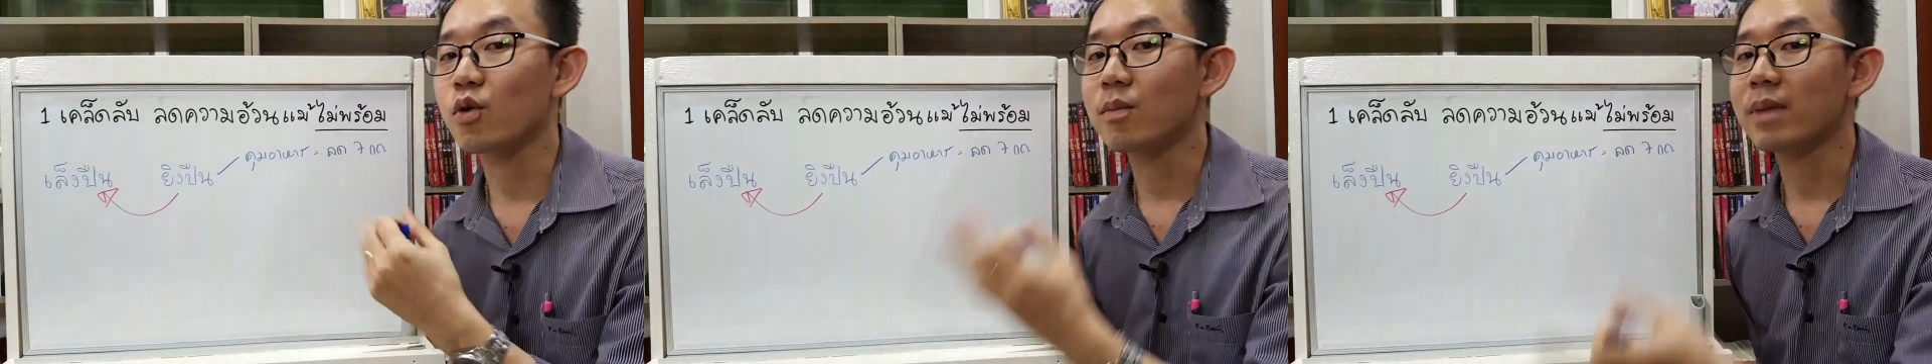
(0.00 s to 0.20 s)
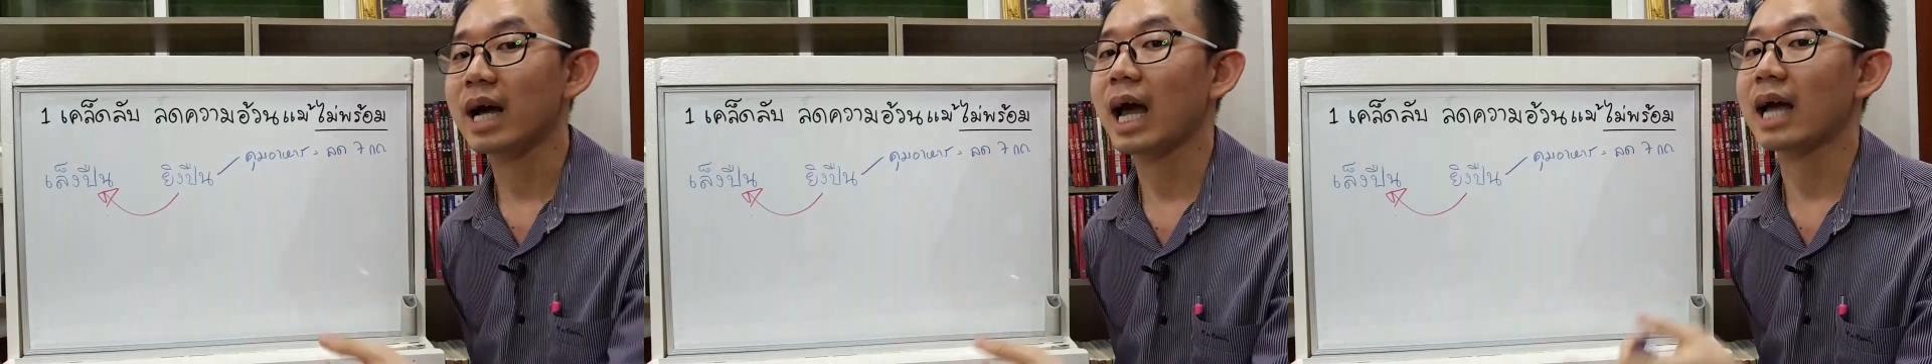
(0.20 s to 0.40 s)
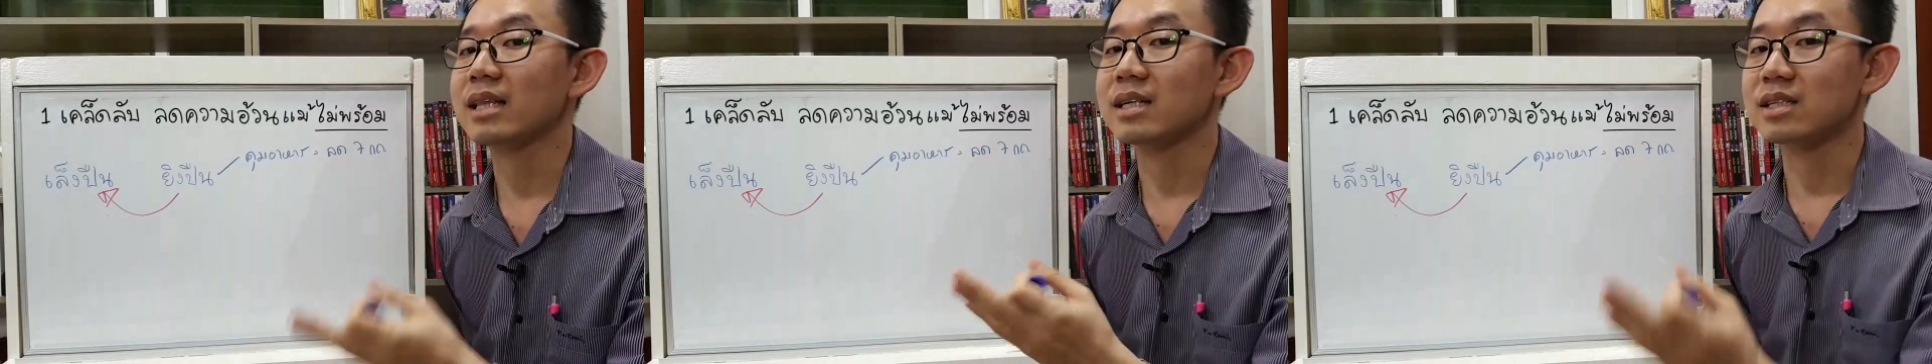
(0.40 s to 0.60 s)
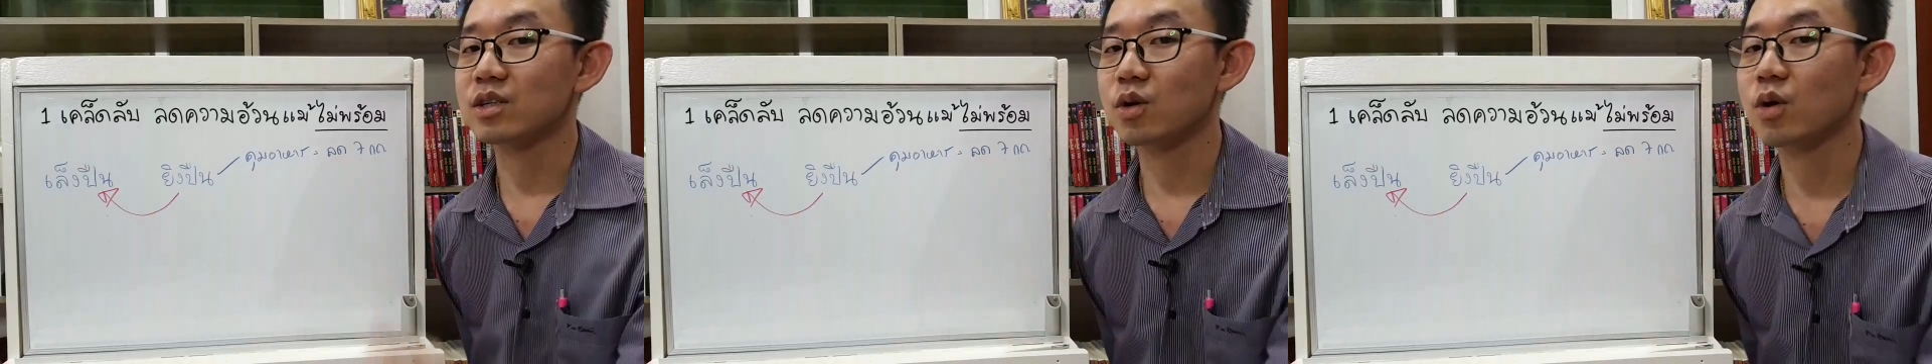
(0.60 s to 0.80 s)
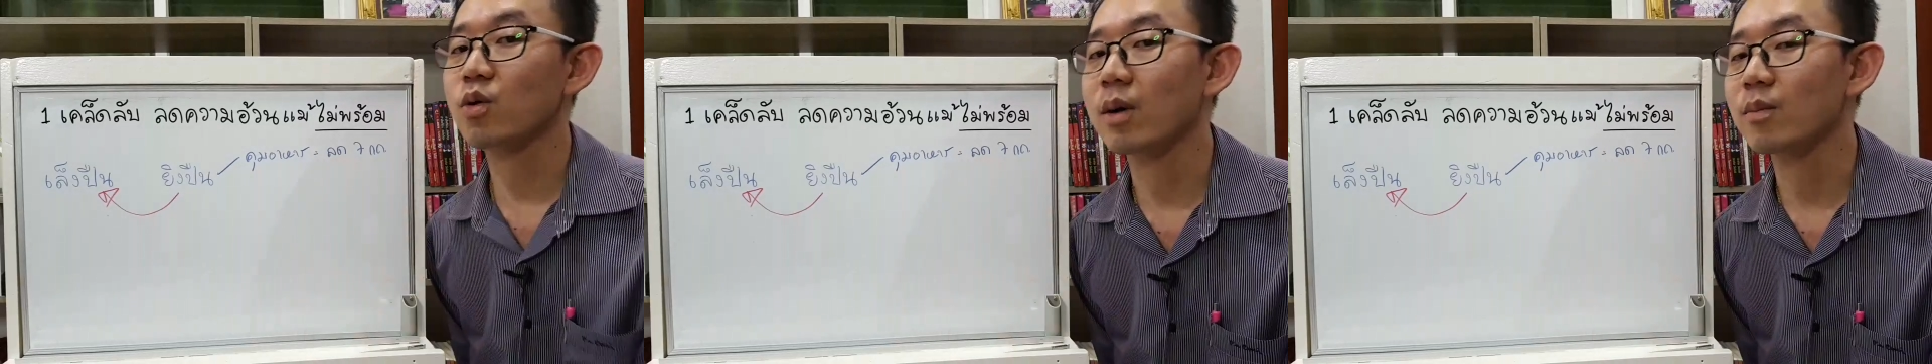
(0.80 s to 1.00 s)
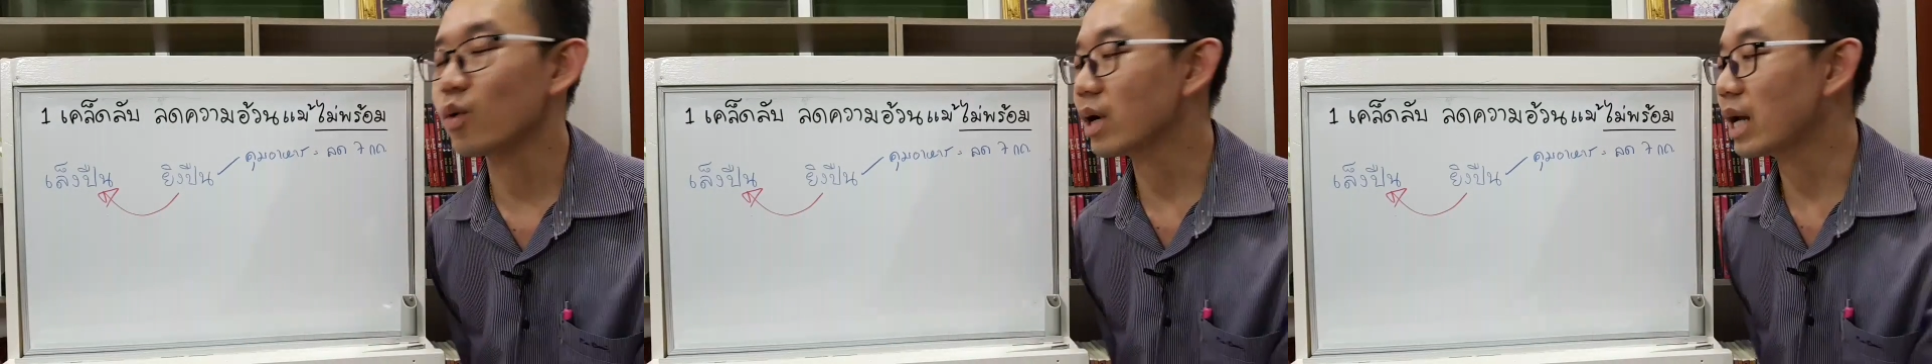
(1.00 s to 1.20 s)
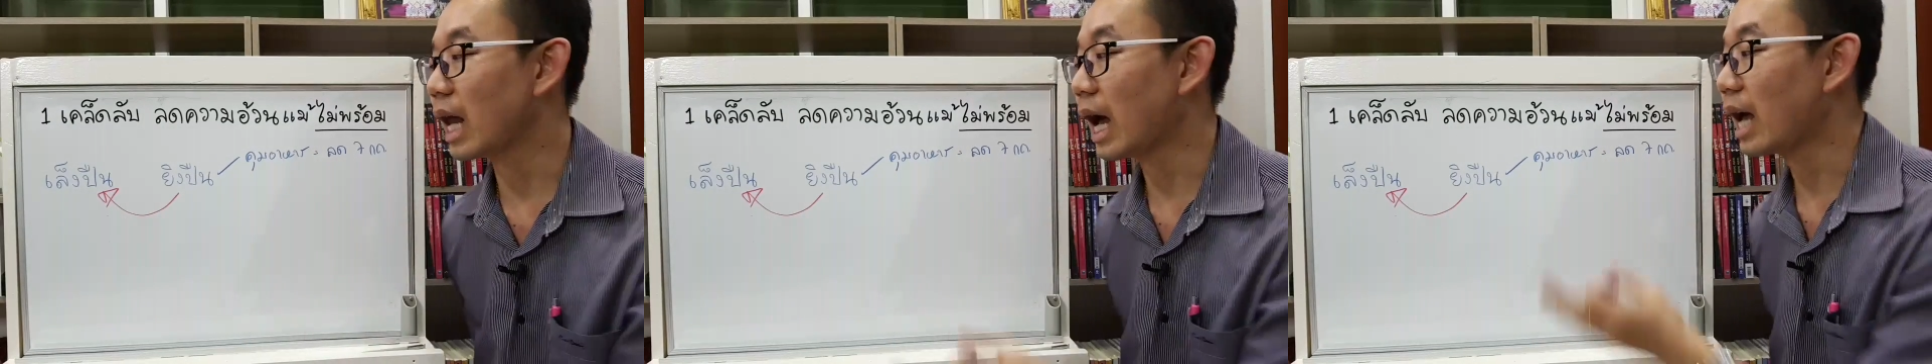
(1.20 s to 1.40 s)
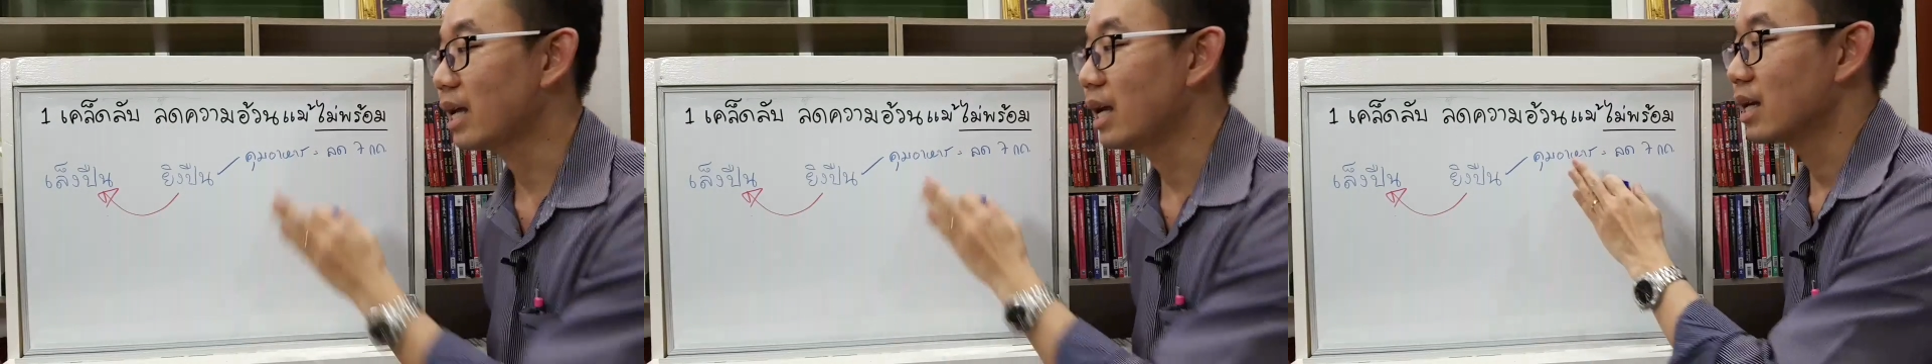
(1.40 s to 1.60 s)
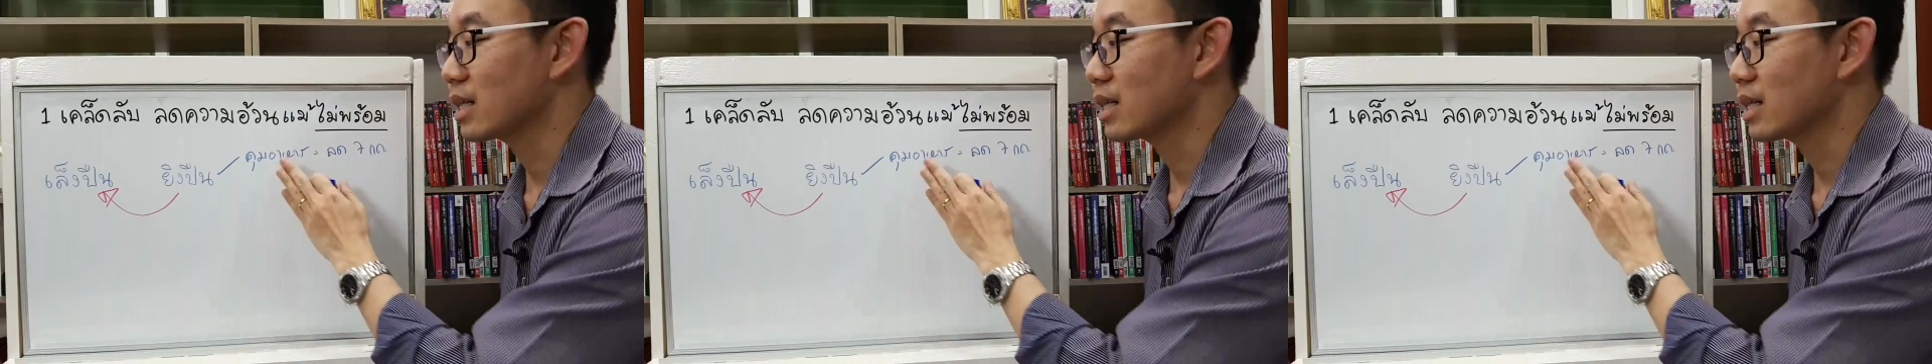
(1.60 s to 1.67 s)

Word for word: คุมอาหารถึงจะลดความอ้วนได้